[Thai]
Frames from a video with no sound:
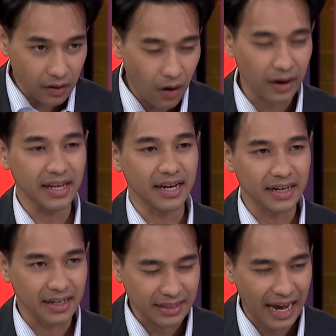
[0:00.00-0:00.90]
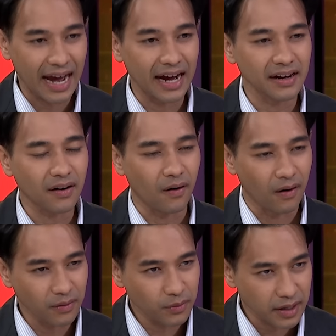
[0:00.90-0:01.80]
งรอดอีกหนึ่งทางข
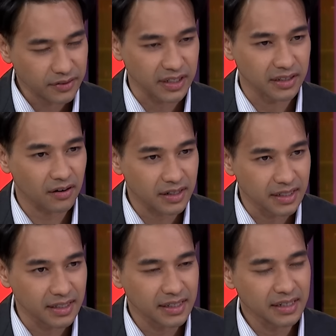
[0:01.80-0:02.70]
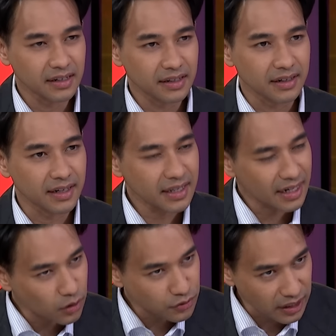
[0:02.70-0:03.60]
องคุณทักษิณก็คือนิ
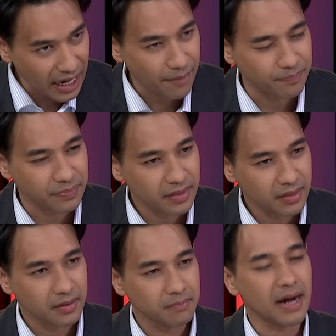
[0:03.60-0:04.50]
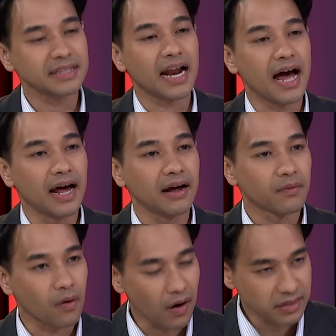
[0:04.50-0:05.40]
รโทษกรรมมาตรา
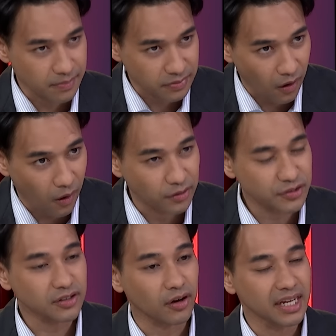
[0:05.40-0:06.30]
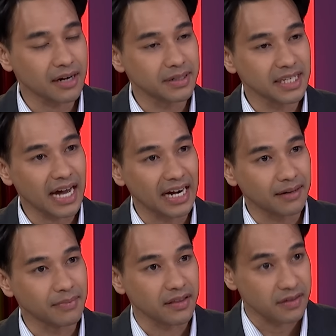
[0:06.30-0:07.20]
112ซึ่งตอนนี้กรรมธิการ
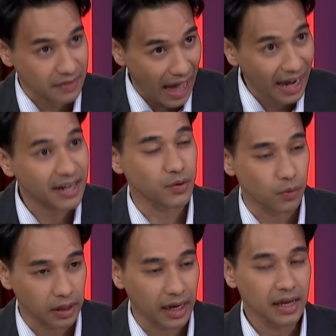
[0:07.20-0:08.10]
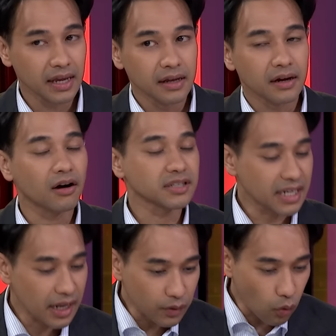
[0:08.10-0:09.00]
กำลังศึกษากันอยู่เนี่ยก็
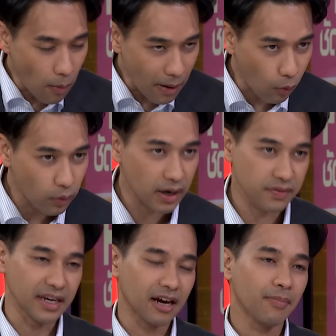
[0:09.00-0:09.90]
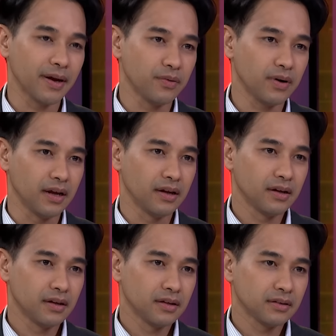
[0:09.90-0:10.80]
จะได้รวมเอาคุณทักษิณเข้าไปด้วย
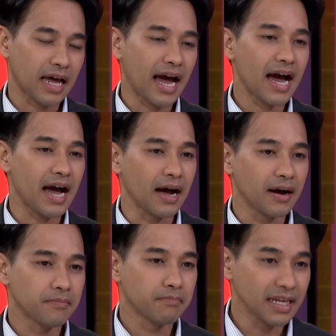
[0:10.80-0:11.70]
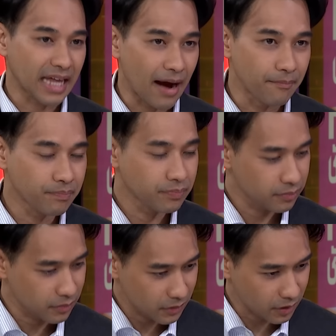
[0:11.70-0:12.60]
ถ้าไม่
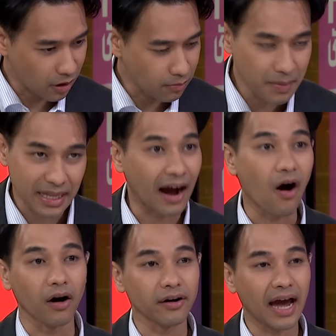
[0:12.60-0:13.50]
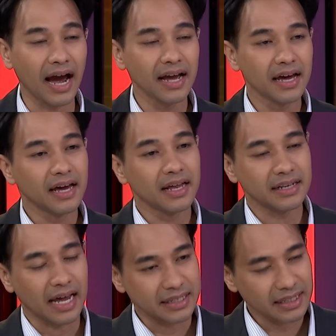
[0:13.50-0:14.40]
ทำก็ไม่มีทางออกแล้วนะ
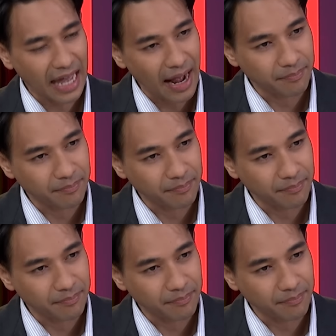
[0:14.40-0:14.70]
แต่ถ้า